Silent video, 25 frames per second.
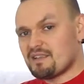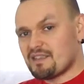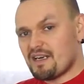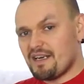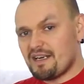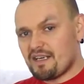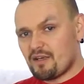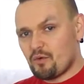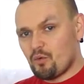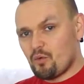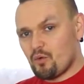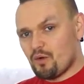den
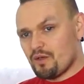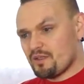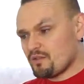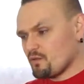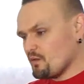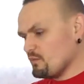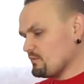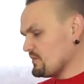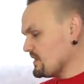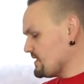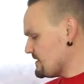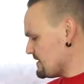Teig
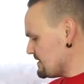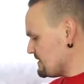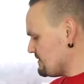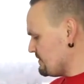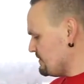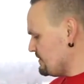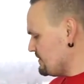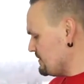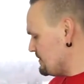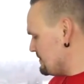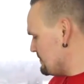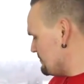geholt, um
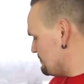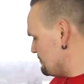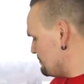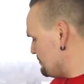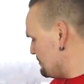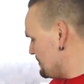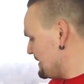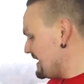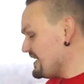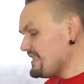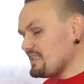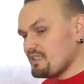das äh,
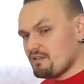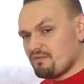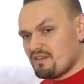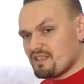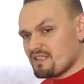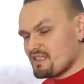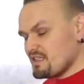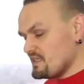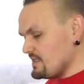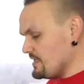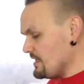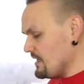Blech,
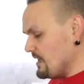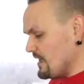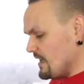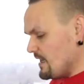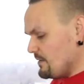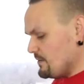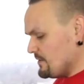was ich hier